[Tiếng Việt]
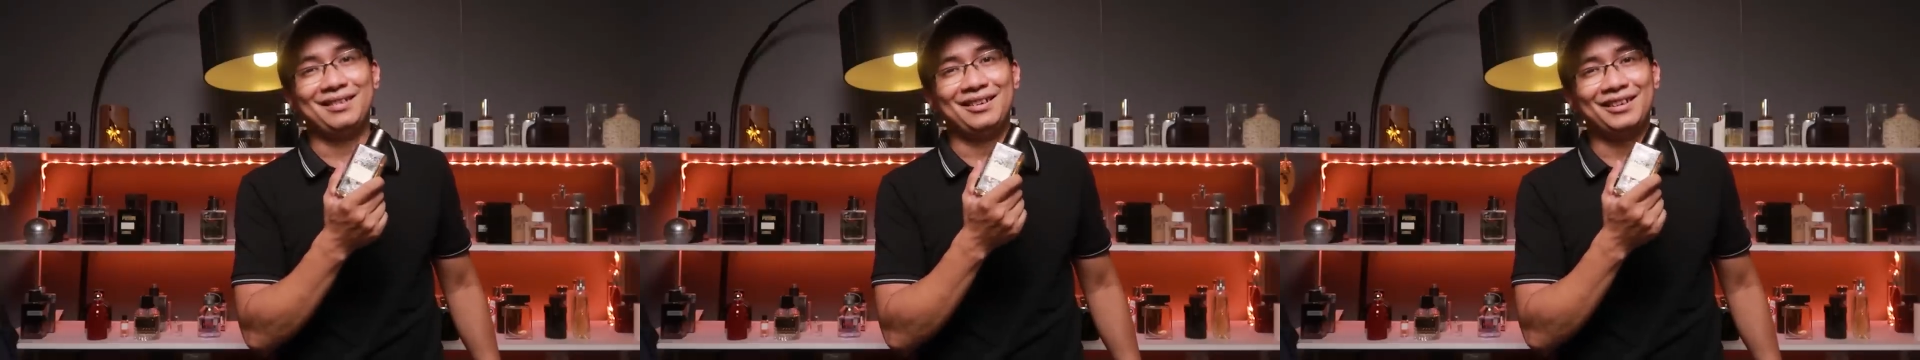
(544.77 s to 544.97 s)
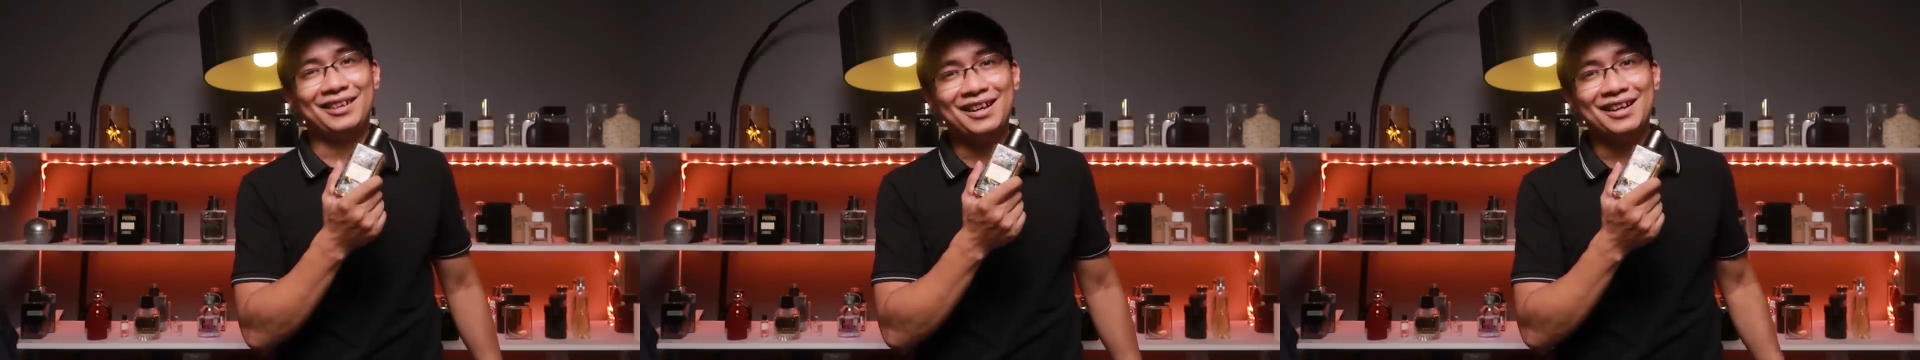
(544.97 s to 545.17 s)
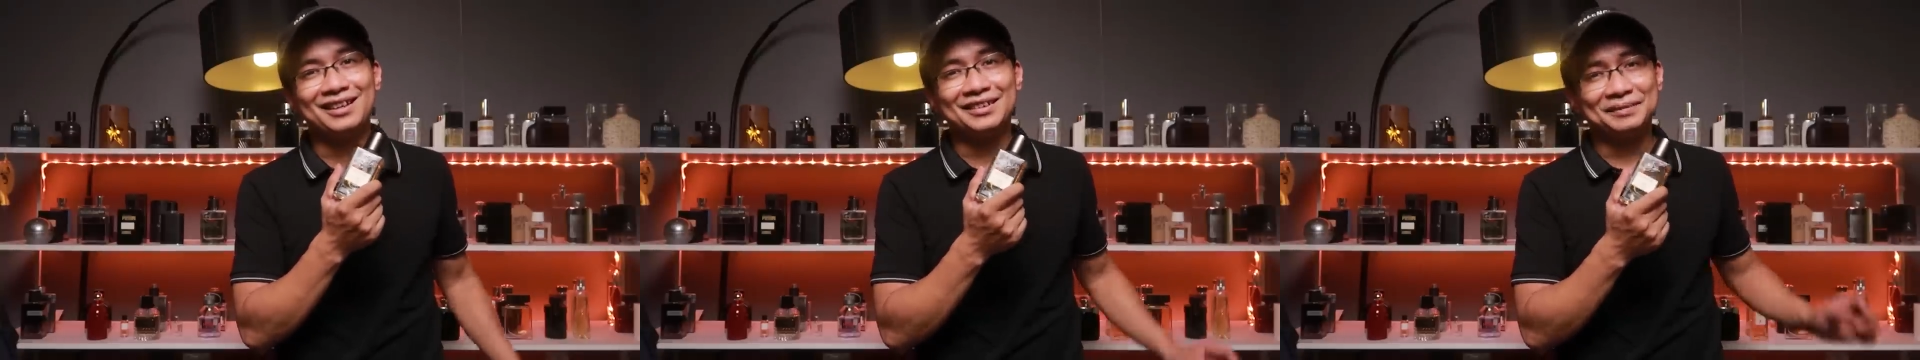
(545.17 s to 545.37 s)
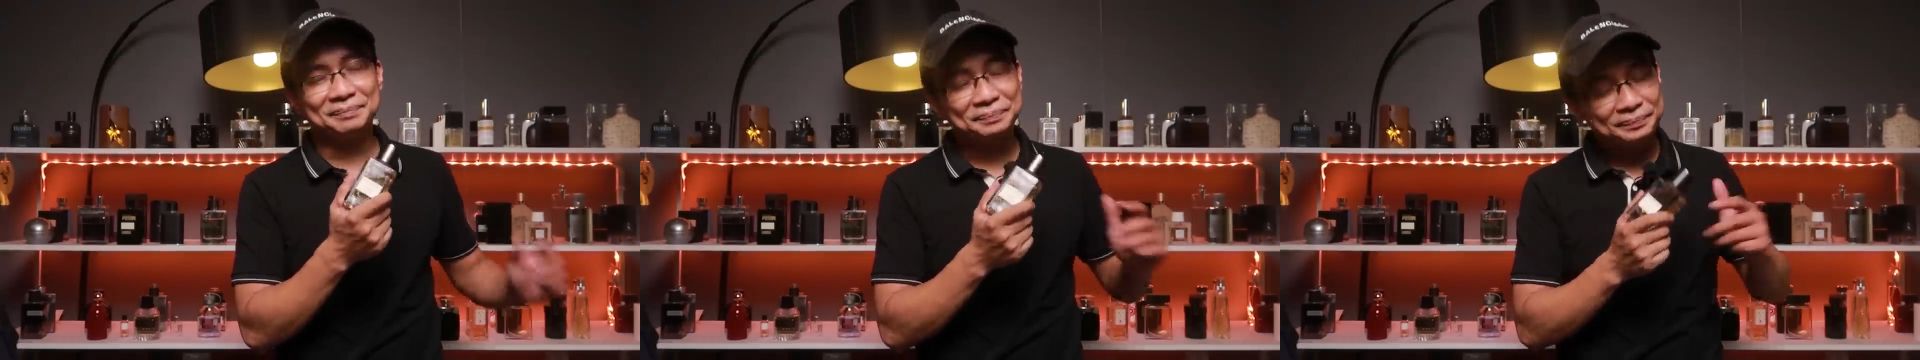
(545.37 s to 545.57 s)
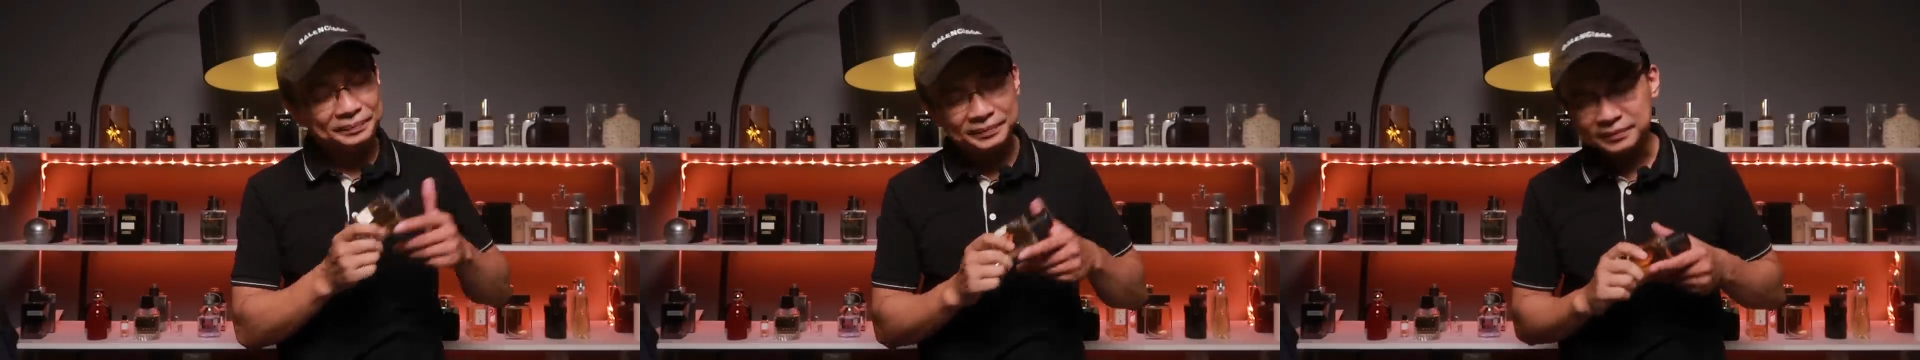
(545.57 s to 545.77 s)
ok
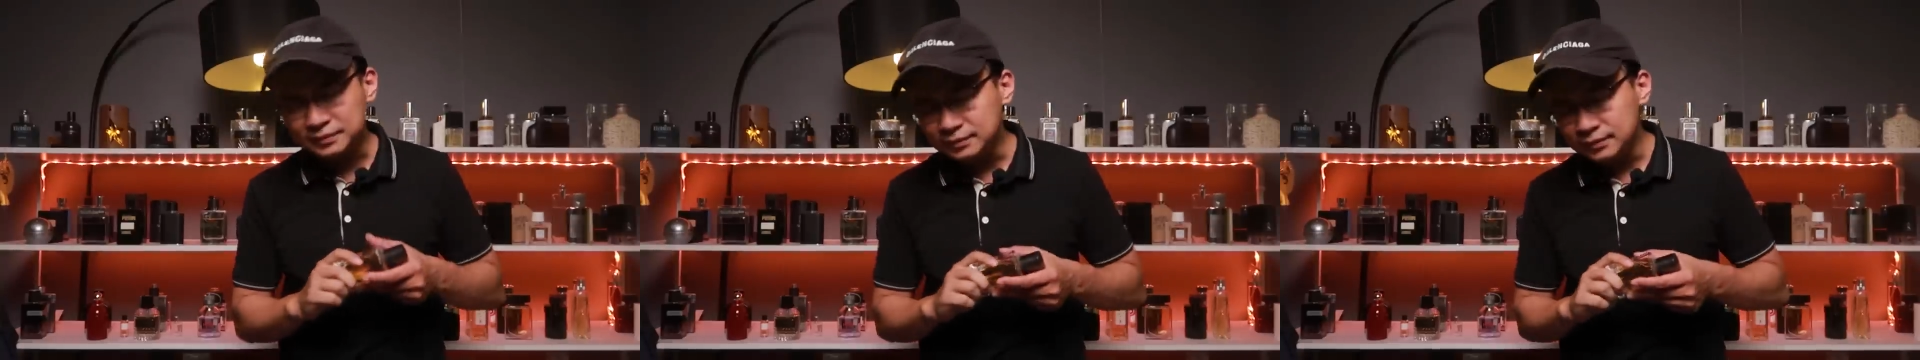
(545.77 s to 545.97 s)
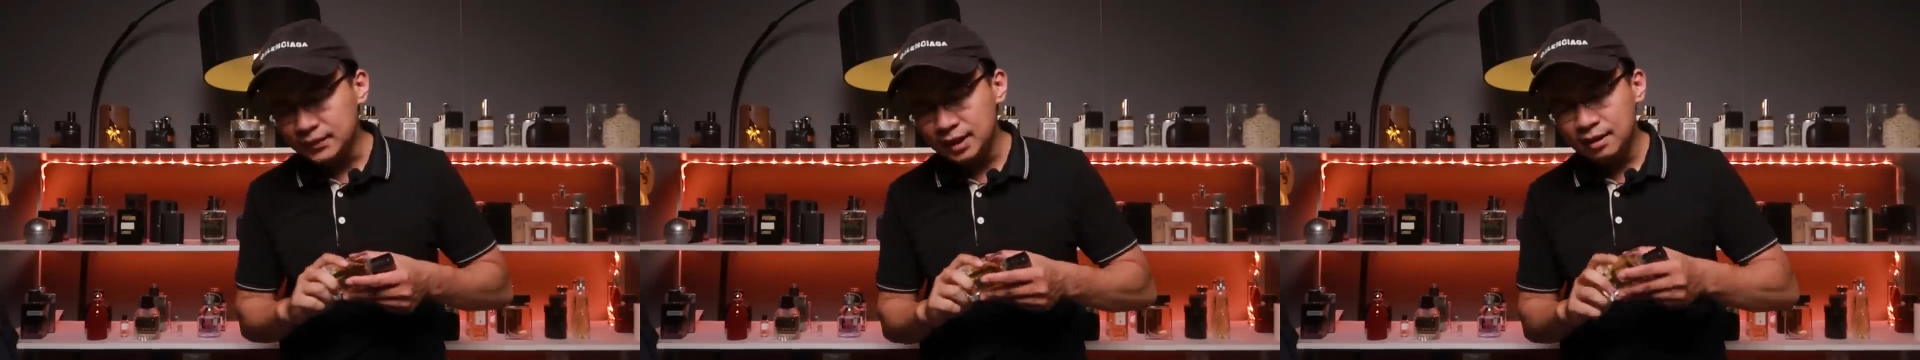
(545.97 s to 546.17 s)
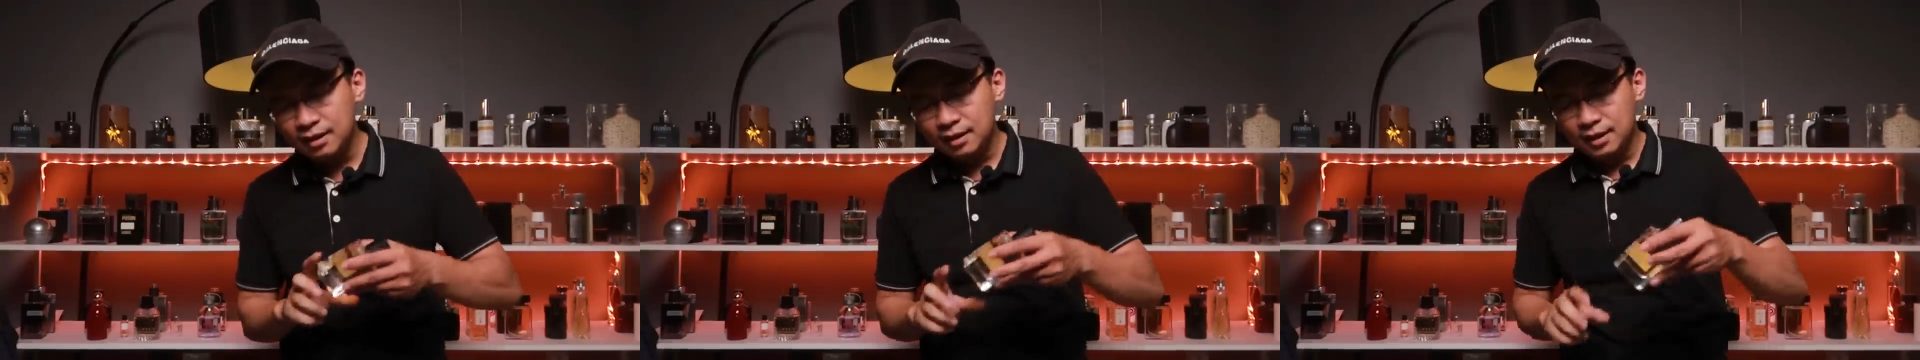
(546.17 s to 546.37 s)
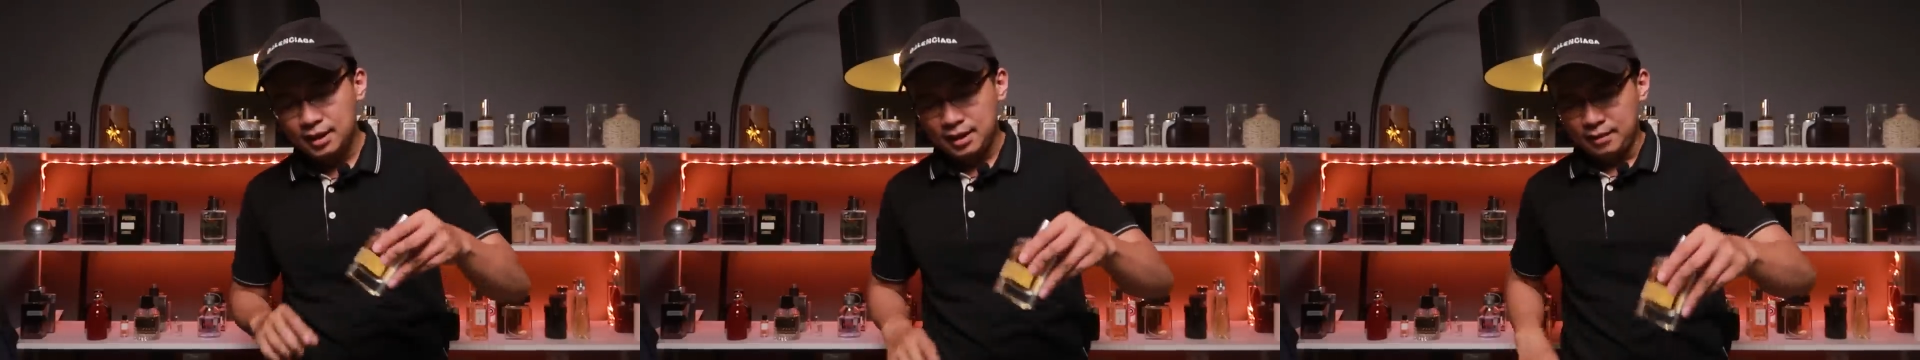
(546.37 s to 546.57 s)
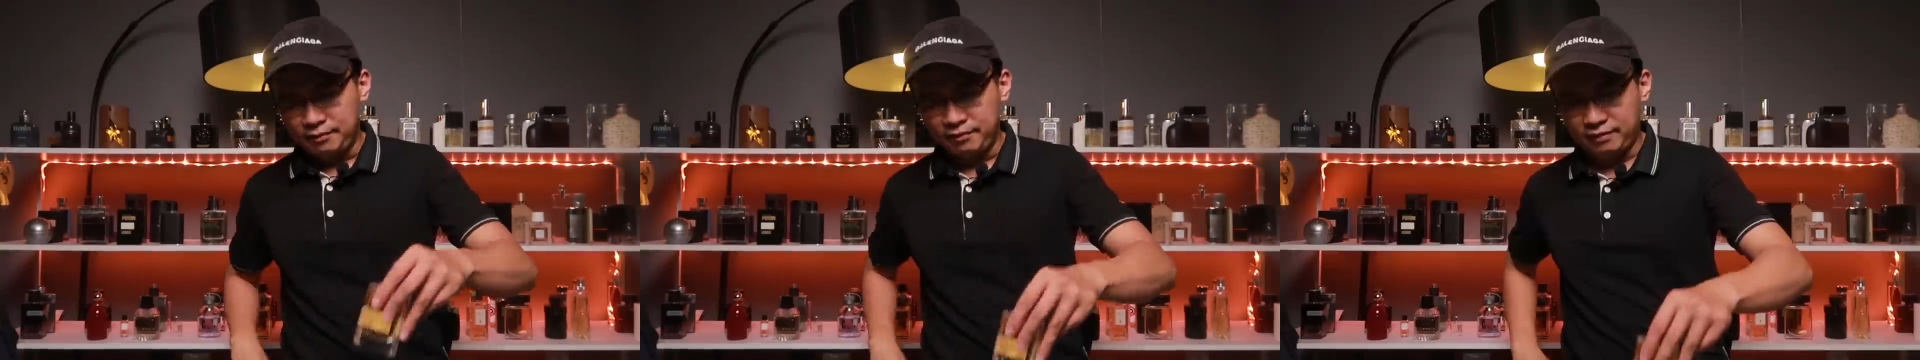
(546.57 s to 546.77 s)

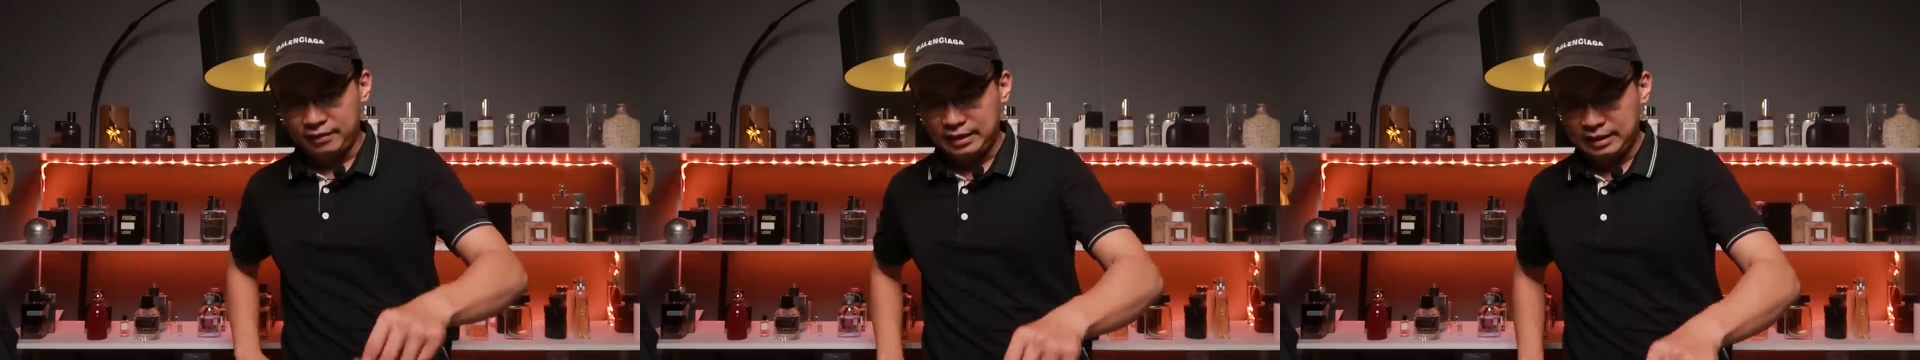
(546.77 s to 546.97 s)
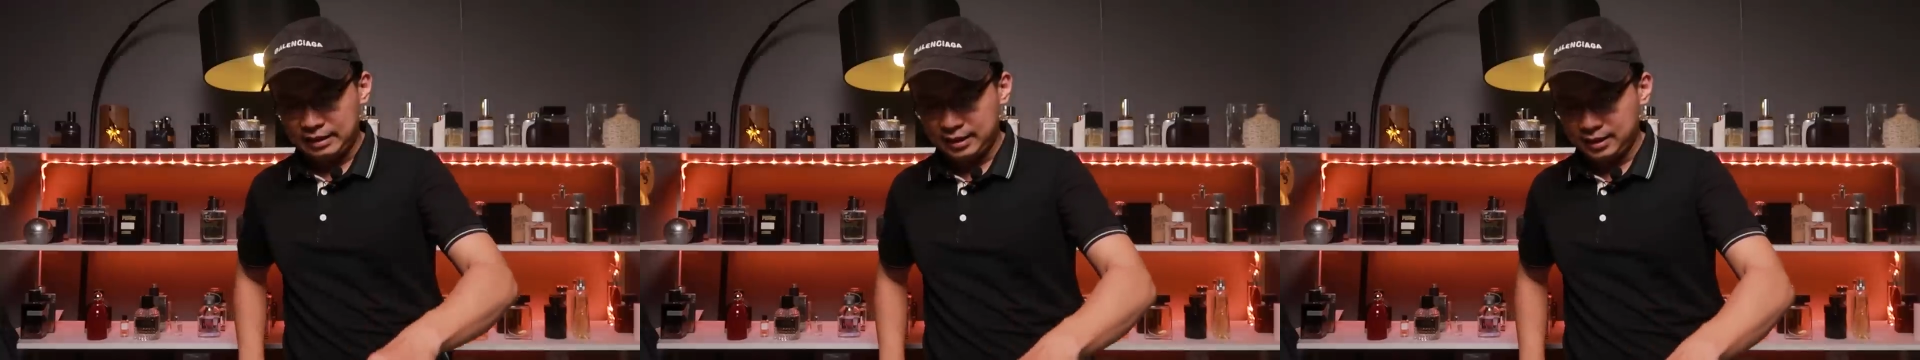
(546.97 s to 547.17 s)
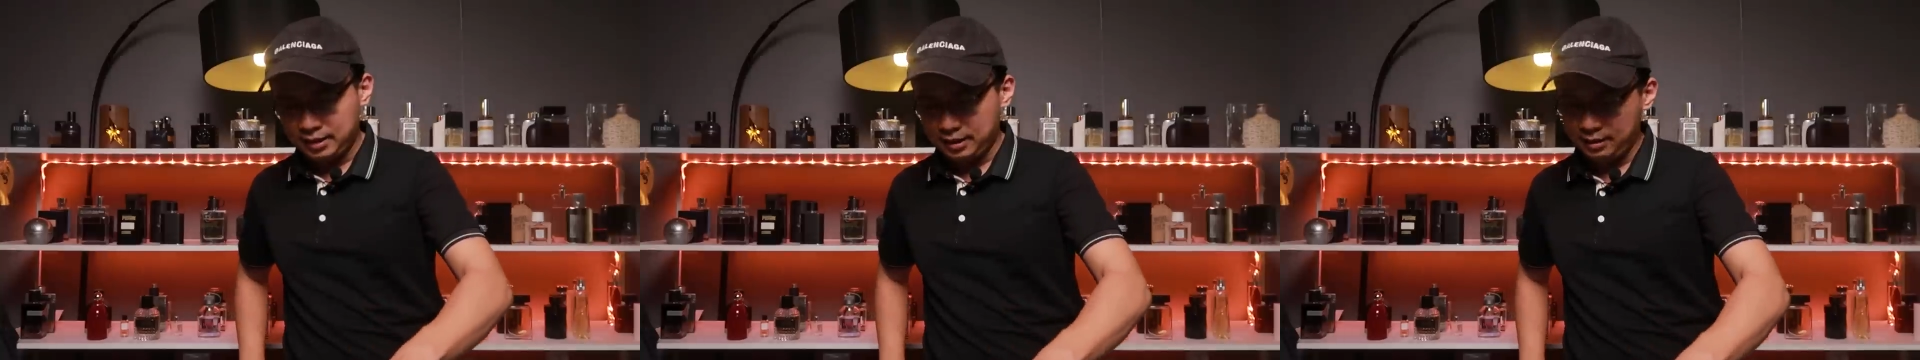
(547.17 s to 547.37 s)
và